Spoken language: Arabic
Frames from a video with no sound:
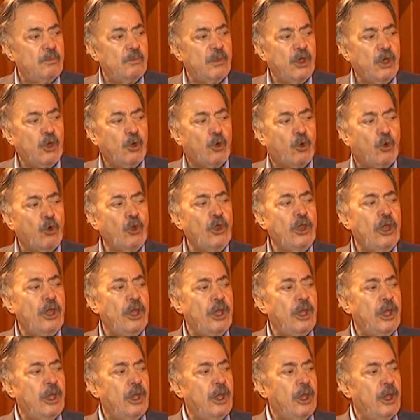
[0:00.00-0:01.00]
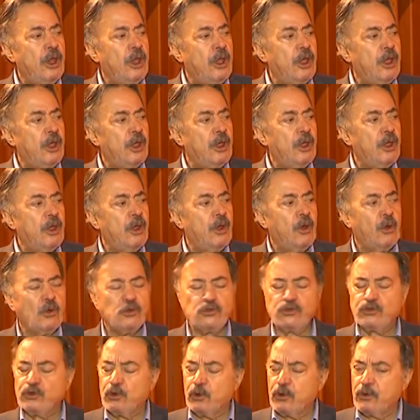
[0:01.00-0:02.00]
من كل
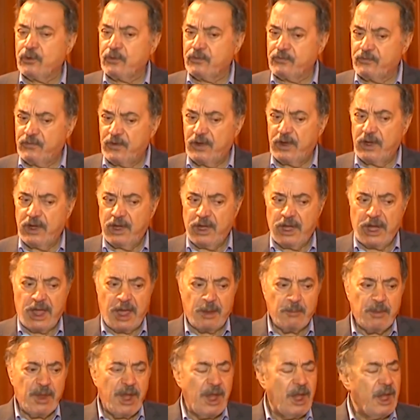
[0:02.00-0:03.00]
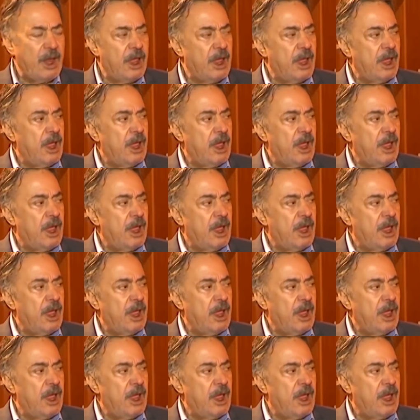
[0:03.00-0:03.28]
عنصر في العمل